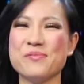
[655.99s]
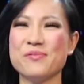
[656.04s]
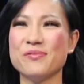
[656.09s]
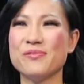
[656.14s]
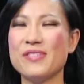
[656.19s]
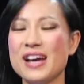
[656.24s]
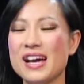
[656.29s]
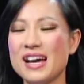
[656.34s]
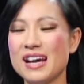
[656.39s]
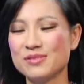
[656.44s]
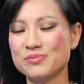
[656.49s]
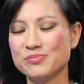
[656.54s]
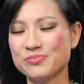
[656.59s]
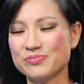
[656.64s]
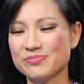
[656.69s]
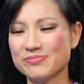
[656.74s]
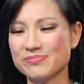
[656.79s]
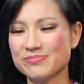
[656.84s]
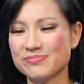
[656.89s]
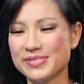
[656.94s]
Và
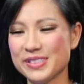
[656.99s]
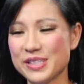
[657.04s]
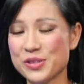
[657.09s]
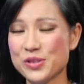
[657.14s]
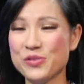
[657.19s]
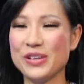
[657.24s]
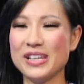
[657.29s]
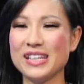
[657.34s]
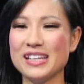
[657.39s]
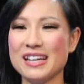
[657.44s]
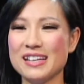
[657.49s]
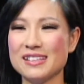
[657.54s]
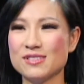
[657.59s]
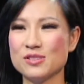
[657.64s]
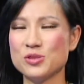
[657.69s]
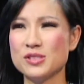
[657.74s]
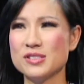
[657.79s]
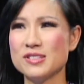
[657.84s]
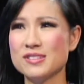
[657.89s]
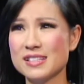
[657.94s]
thưa quý vị là
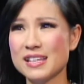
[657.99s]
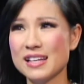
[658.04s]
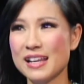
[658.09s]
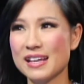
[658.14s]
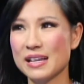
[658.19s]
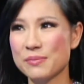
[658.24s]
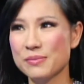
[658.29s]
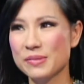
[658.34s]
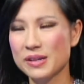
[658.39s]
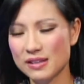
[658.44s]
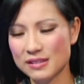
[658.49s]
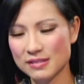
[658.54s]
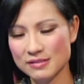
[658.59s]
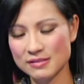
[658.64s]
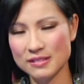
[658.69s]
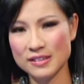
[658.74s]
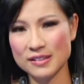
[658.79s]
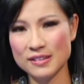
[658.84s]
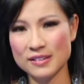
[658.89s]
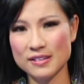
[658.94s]
Thùy Dương rất là cảm
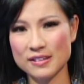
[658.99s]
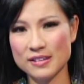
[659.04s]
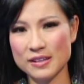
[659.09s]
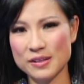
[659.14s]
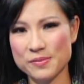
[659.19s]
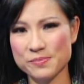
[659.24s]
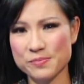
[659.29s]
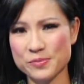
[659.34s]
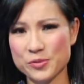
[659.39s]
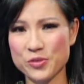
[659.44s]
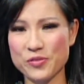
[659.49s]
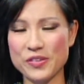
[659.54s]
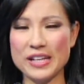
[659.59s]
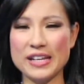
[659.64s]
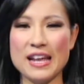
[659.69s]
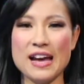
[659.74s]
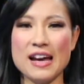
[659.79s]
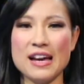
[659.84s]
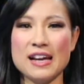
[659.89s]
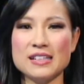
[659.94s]
ơn quý vị
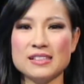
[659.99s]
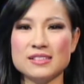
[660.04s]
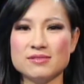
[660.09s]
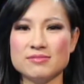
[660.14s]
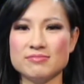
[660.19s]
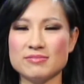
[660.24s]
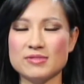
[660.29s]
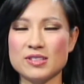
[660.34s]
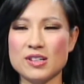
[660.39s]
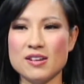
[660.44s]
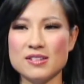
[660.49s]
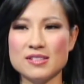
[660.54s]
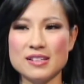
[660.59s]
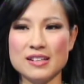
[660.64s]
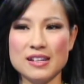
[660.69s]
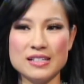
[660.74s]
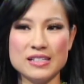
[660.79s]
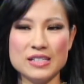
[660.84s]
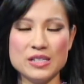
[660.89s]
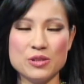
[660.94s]
đã có rất
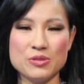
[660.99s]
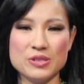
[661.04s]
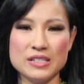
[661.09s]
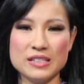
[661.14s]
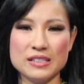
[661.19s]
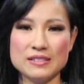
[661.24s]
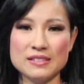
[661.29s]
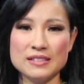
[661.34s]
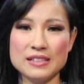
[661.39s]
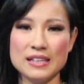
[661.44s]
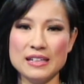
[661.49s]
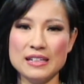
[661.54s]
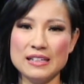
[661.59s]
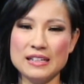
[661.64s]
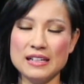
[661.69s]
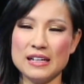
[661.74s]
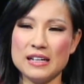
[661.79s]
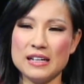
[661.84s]
là nhiều những cái